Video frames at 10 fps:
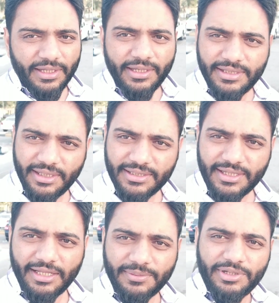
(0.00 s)
इसी के
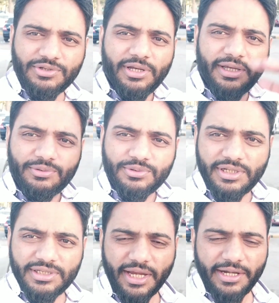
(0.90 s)
साथ में जो है
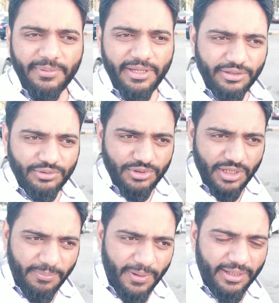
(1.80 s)
दूसरी साइड में एक
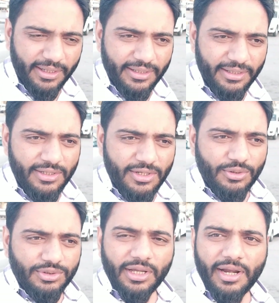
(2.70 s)
दूसरा पार्क है
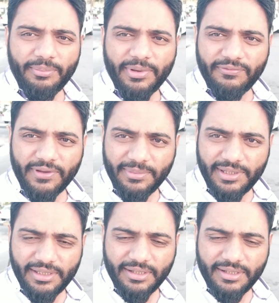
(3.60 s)
उसका नाम है फैमिली